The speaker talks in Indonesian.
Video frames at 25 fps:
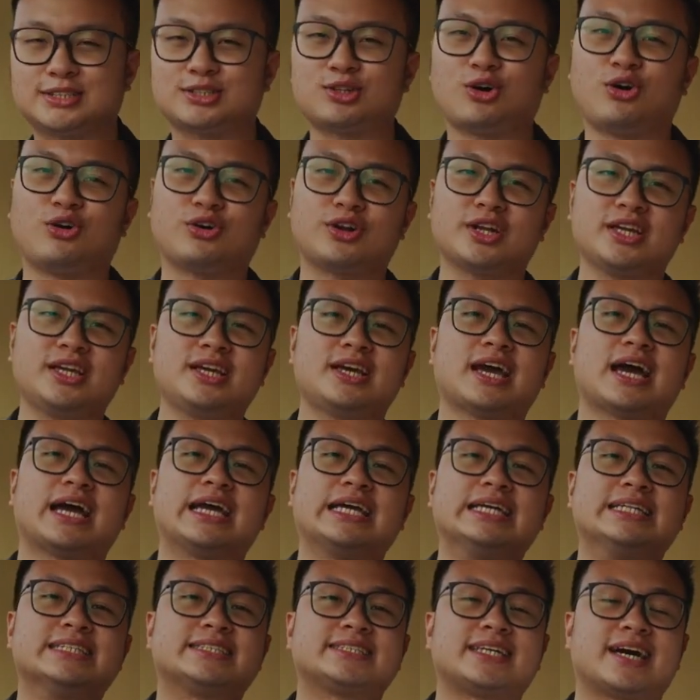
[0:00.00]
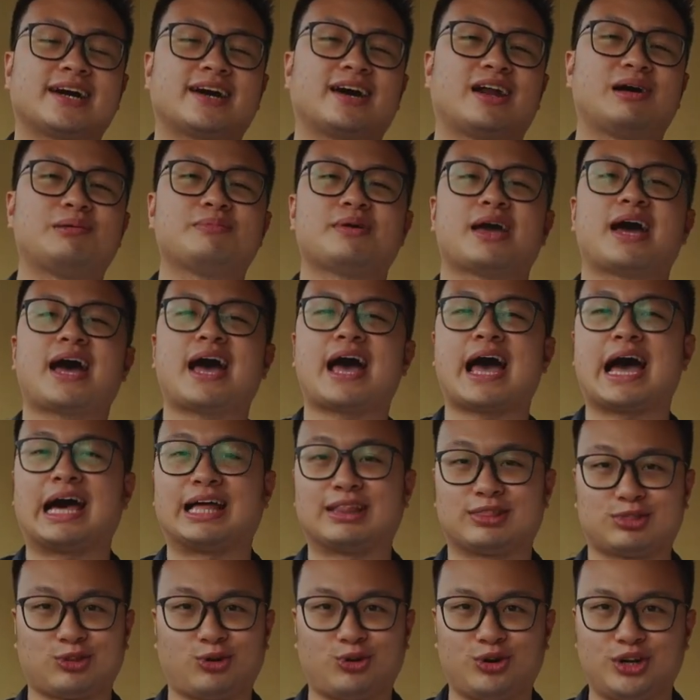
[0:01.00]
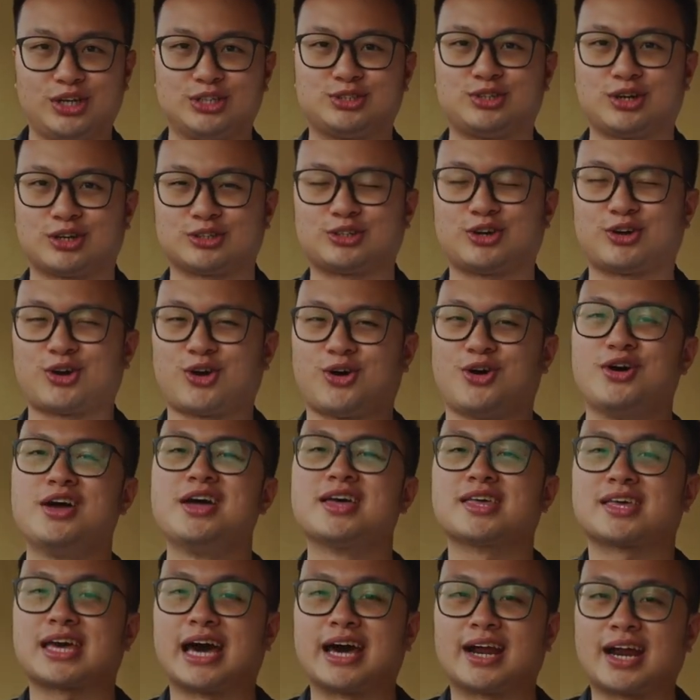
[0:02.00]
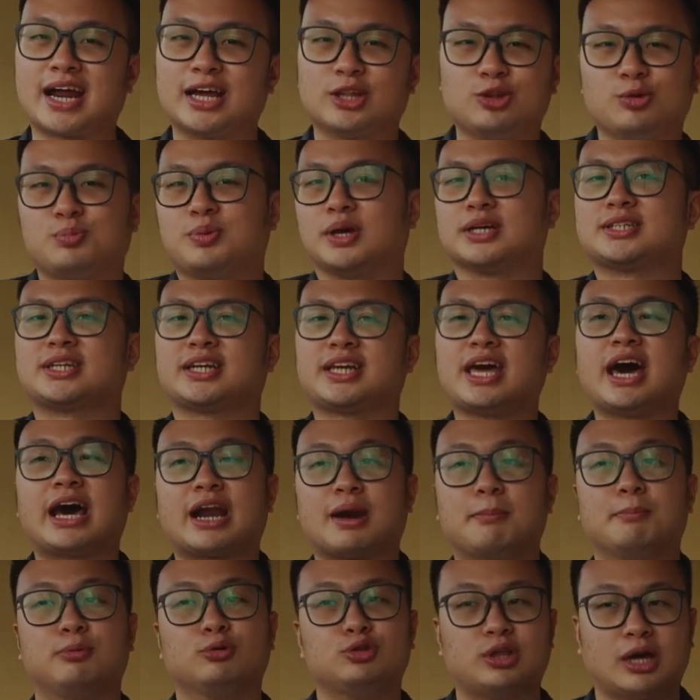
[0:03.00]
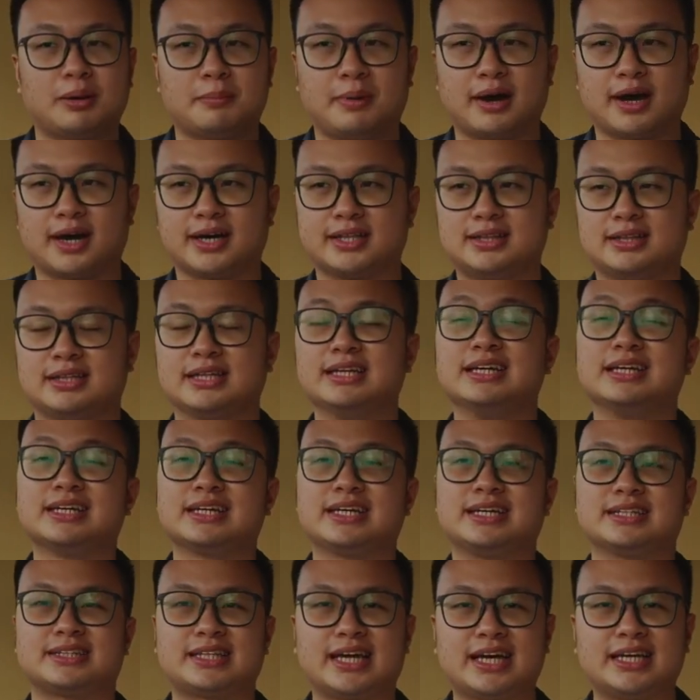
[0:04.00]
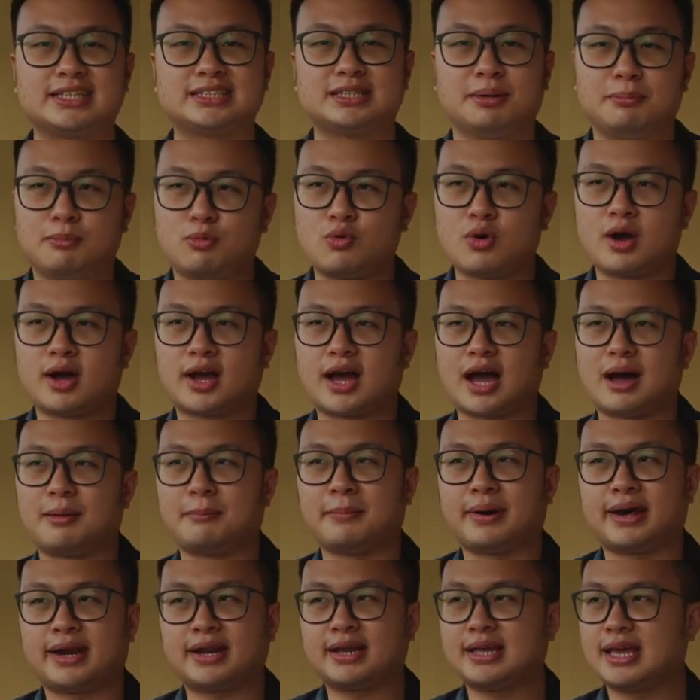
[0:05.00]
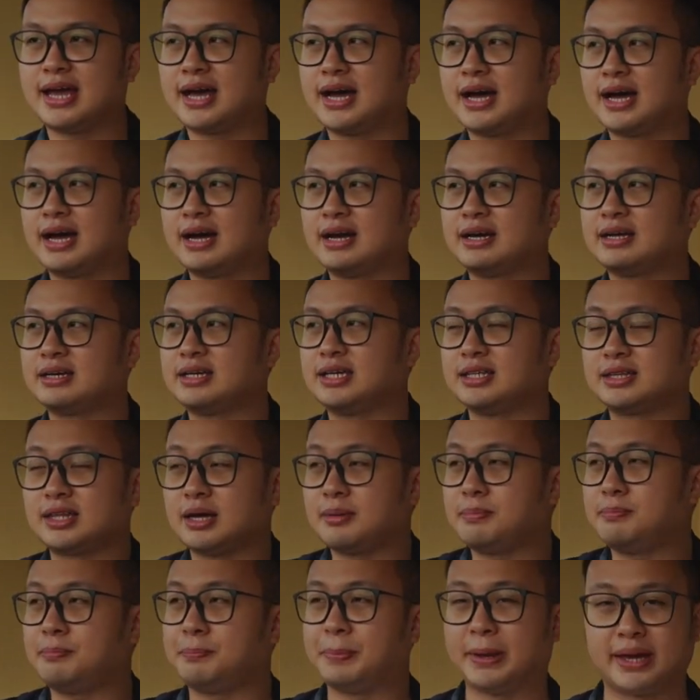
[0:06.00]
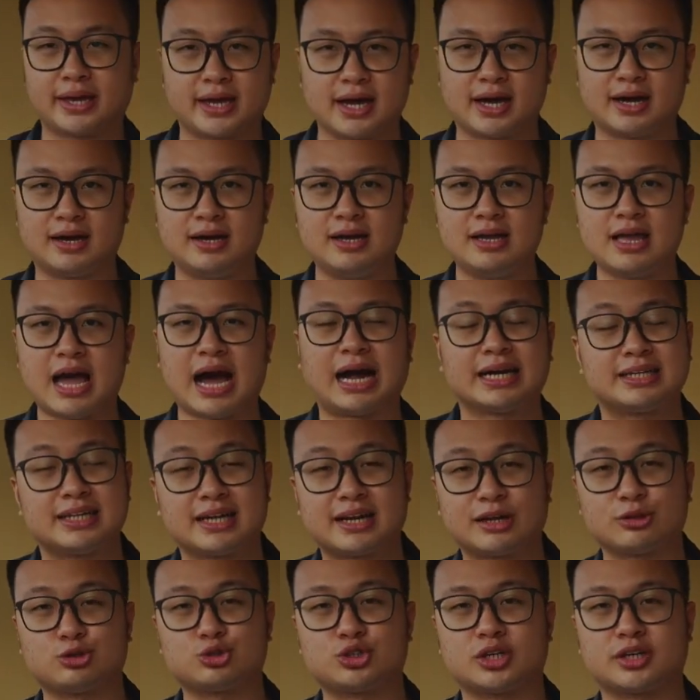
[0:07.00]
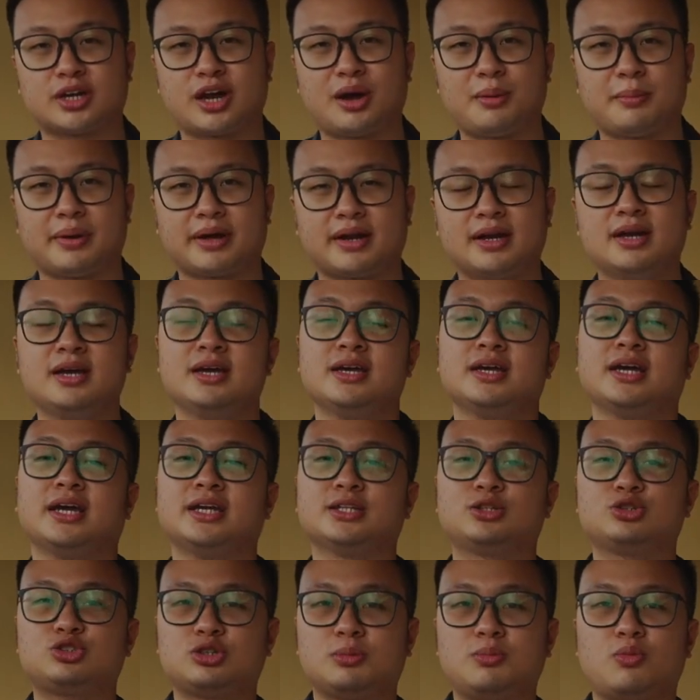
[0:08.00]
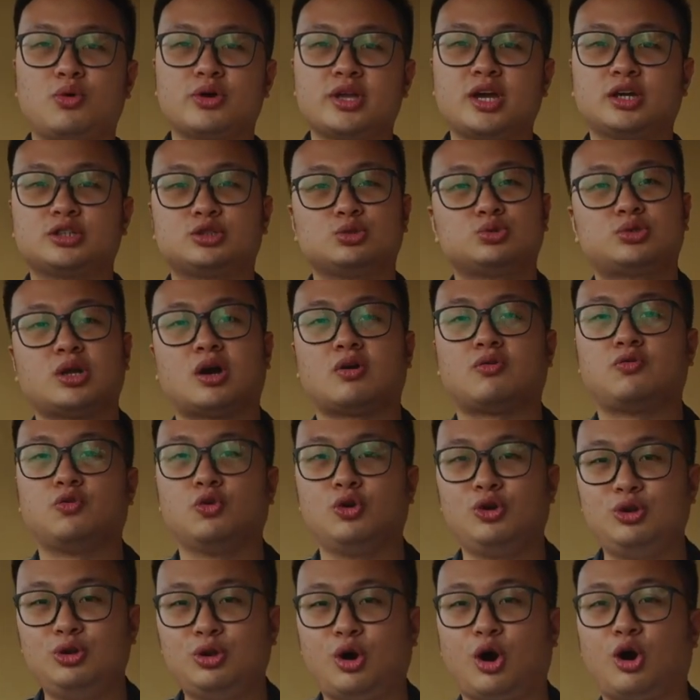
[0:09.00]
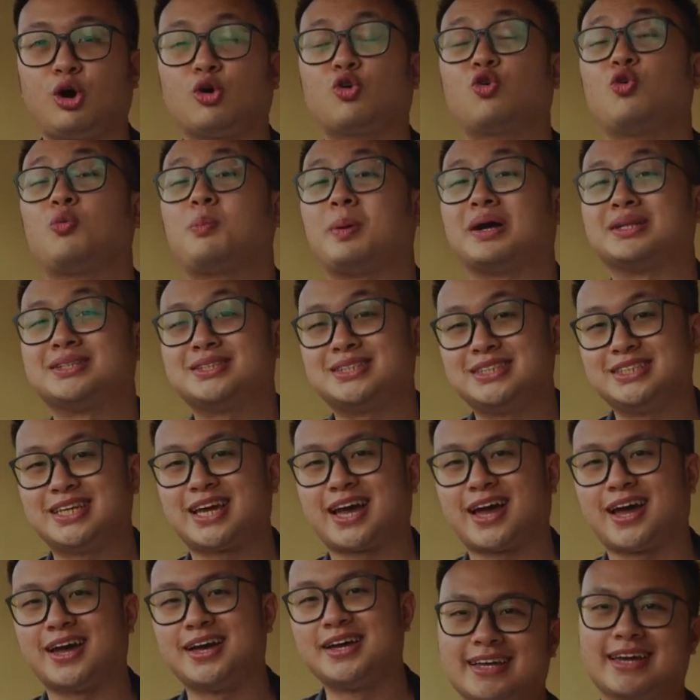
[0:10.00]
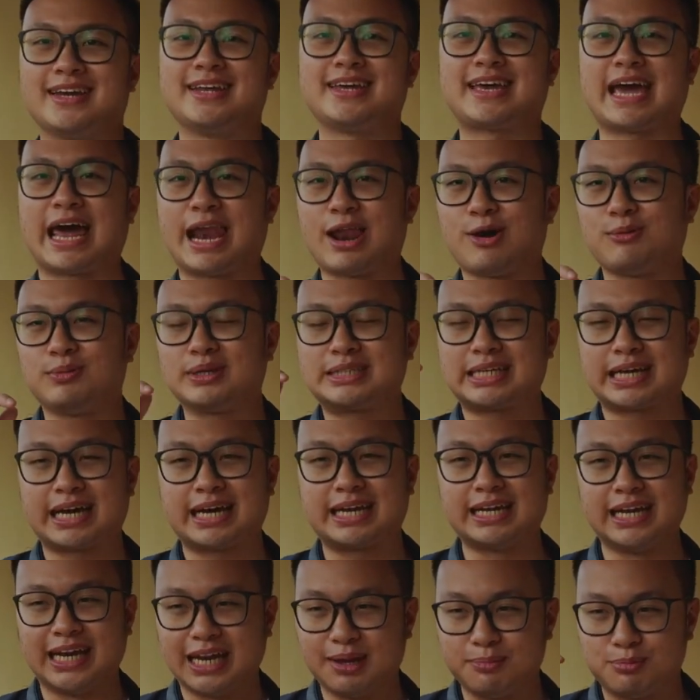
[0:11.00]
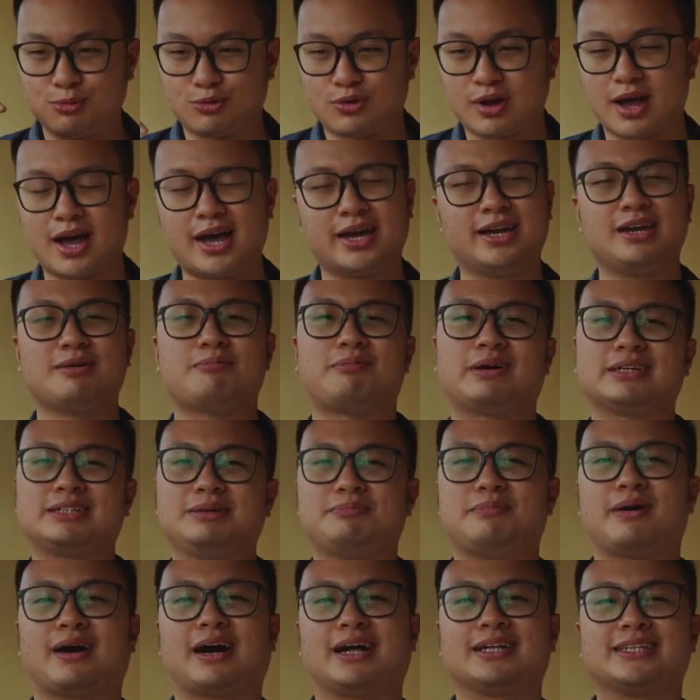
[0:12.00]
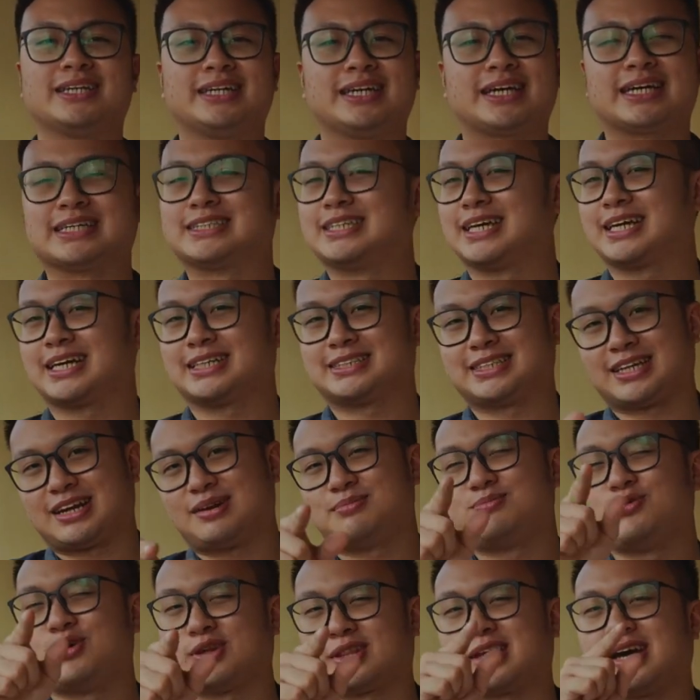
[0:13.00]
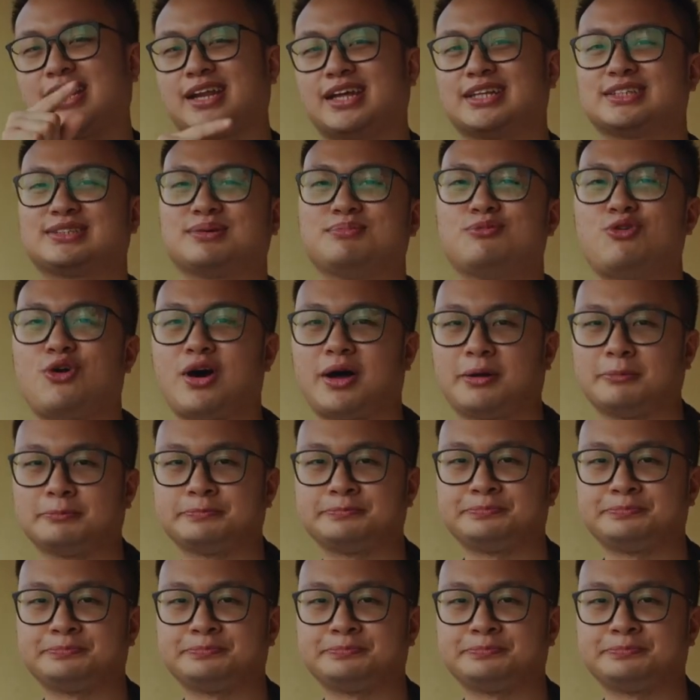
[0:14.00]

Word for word: story Instagramnya Antoni Sarsono. Karena itu biasanya rebutan banget. Kita semua kamar yang kita pegang ada ratusan kamar, itu semuanya sudah full okupansinya. Jadi kalau misalkan ini buka, ini pasti bakal jadi kejar-kejaran buat kalian semua.